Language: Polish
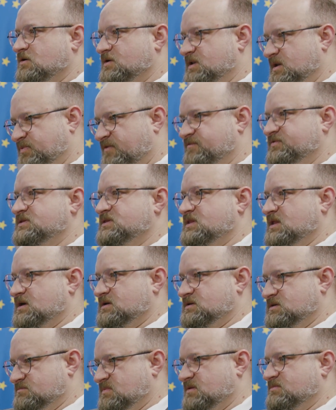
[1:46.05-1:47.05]
Ona powinna
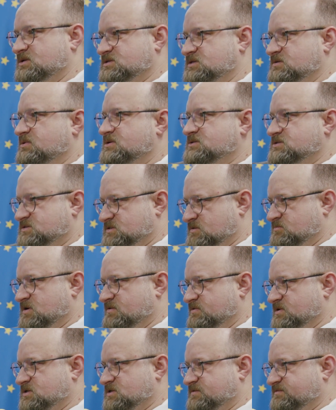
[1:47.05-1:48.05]
i mam nadzieję będzie
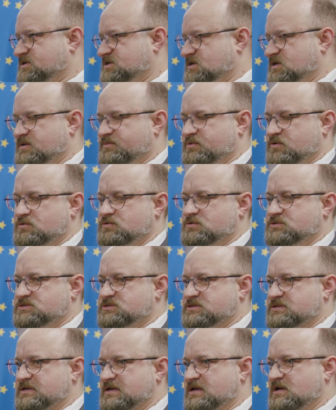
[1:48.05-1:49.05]
stymulować do zwiększania
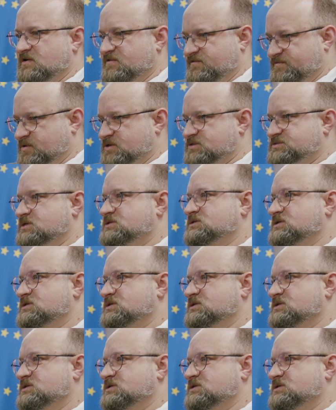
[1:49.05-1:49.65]
produkcji w Polsce,